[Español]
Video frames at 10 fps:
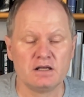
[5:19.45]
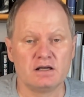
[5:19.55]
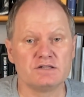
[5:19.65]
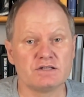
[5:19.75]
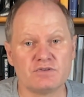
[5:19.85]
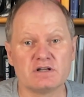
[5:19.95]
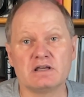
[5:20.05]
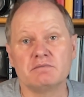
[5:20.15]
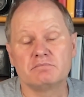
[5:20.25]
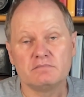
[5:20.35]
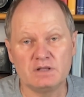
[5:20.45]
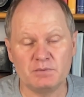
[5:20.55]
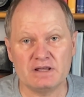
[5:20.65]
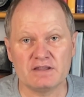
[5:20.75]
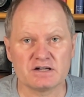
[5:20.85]
Es decir, que
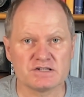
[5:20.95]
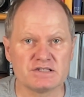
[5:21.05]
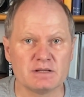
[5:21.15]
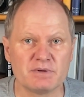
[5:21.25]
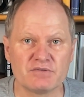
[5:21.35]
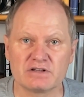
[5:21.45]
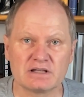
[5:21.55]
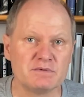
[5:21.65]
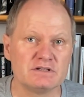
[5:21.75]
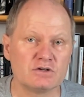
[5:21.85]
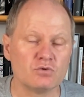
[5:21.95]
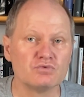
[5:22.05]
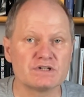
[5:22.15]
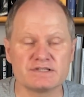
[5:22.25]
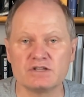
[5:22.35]
debería de resistir perfectamente con un
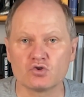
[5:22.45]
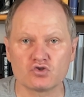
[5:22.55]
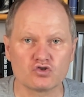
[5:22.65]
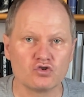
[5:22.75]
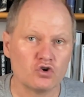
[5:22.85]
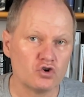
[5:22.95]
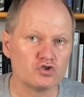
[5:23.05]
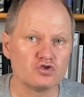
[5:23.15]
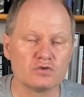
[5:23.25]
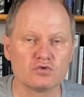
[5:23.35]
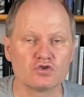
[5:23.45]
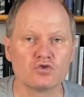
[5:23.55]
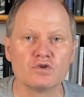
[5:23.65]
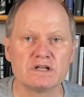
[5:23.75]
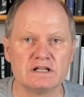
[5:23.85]
302,8, incluso
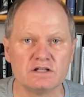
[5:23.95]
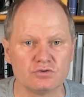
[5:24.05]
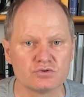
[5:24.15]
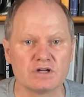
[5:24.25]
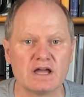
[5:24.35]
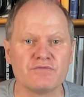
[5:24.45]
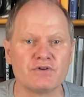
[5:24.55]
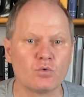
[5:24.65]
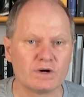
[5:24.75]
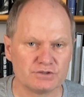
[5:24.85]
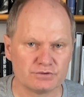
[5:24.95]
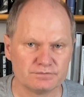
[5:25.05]
con un 500 F4.